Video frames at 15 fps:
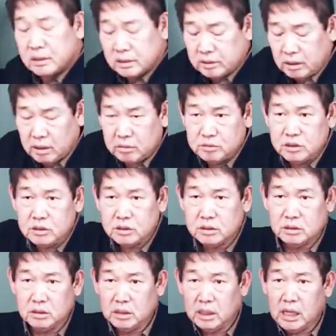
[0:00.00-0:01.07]
이 사람은
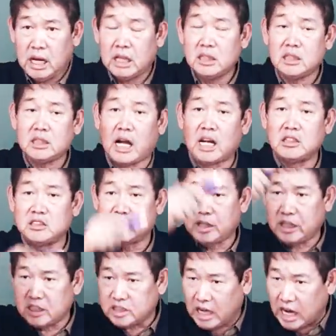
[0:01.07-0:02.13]
한
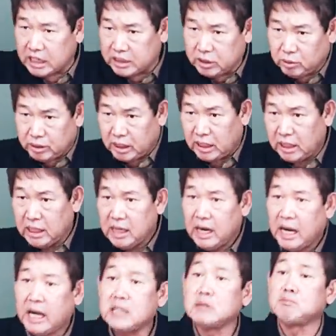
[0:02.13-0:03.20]
단체의 장이거나
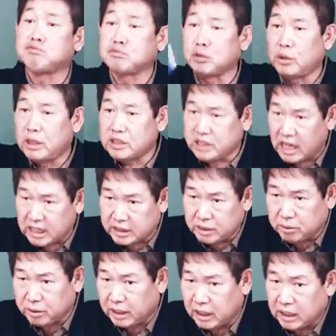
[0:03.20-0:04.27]
한 부서의
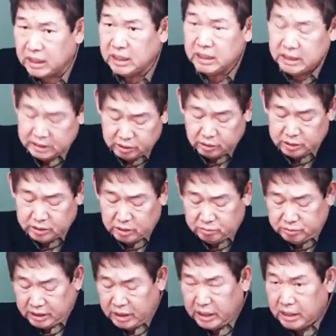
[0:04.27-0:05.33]
장이거나 이러기
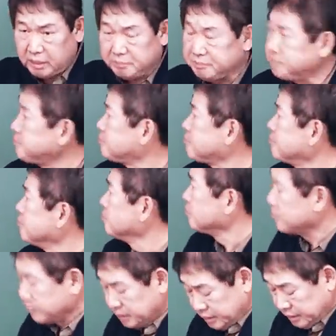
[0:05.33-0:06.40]
때문에
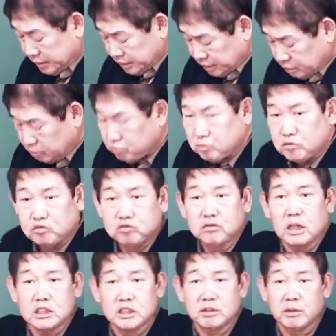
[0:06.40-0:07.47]
그럼
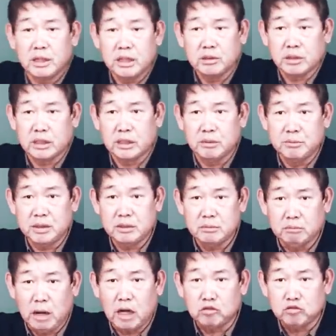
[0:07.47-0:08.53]
누가 싫어해 이렇게 되면
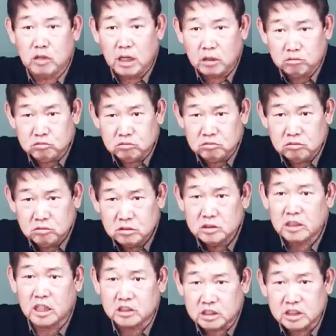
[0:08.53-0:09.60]
마누라하고
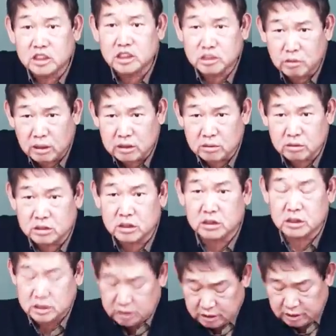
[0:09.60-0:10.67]
자식이 싫어하는 거지
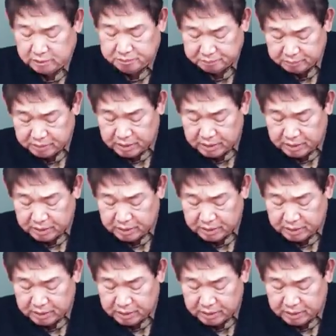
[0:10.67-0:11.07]
그지